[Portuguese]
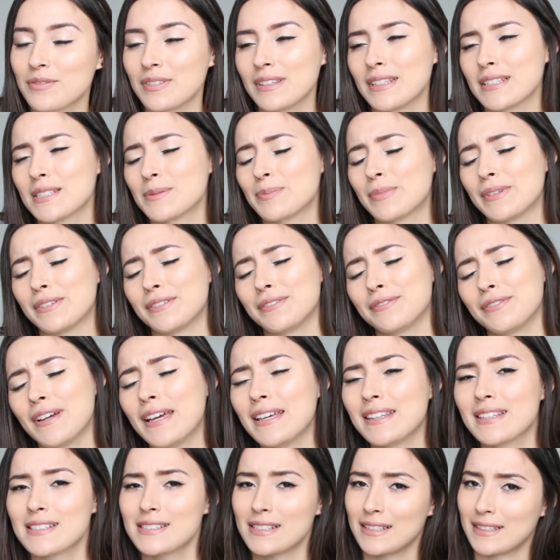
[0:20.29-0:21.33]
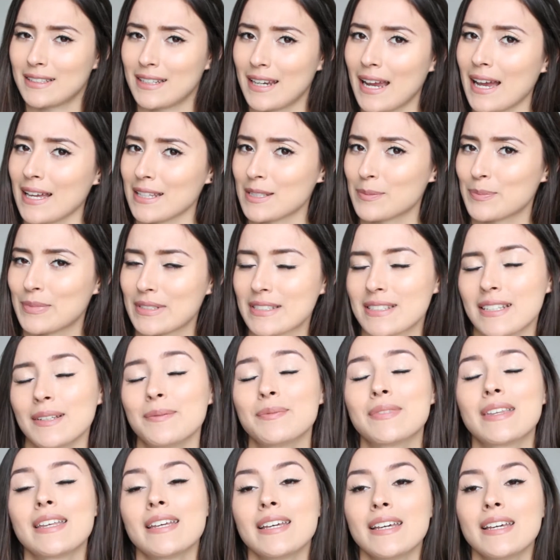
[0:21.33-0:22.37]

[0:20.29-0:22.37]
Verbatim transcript: vidas perfeitas, entre aspas, né?